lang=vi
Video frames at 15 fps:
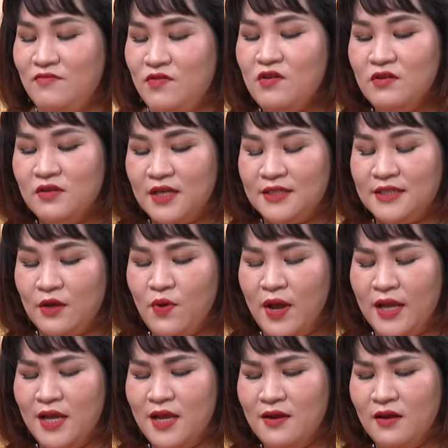nhưng người ta sẽ
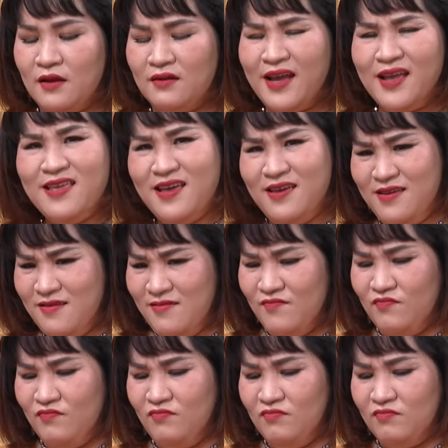hoài nghi nè cái gì
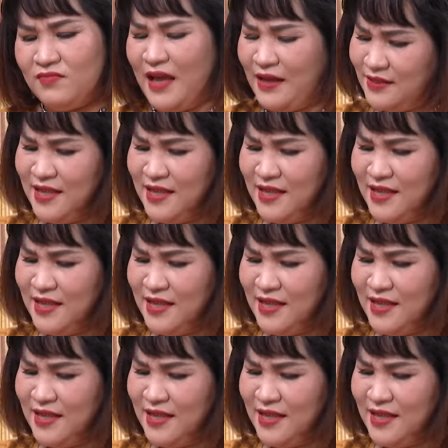tại